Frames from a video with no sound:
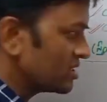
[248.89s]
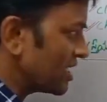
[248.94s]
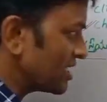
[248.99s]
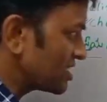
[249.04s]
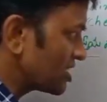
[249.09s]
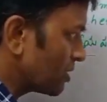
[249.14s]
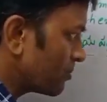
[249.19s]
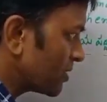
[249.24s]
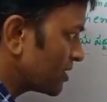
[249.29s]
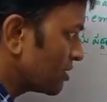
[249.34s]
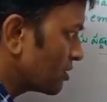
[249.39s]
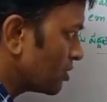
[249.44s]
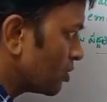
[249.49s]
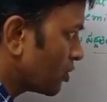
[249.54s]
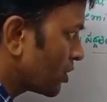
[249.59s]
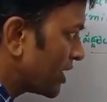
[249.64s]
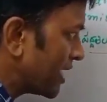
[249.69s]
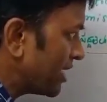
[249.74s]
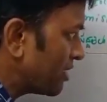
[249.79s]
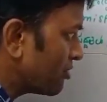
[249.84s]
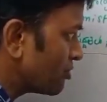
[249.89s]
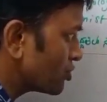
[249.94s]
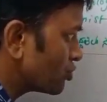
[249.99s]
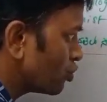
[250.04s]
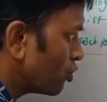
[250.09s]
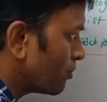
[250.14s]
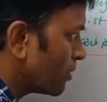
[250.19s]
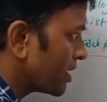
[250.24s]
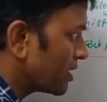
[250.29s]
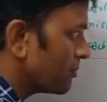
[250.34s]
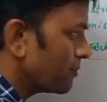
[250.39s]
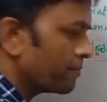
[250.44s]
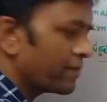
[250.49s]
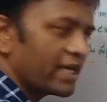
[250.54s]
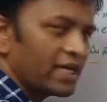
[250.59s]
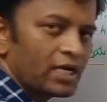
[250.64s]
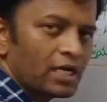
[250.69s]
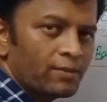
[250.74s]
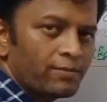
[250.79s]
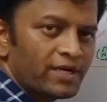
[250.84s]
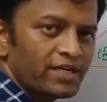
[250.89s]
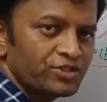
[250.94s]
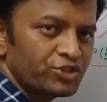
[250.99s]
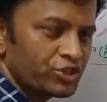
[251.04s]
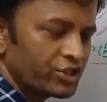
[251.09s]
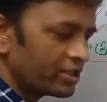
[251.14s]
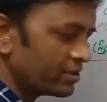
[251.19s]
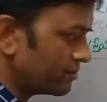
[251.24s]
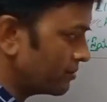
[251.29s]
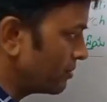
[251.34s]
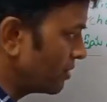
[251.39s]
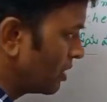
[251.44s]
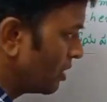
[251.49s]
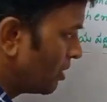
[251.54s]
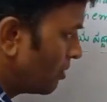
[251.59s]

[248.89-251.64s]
శాస్త్రీయ పద్ధతిలో రెండవ సోపానం పరికల్పన చేయడం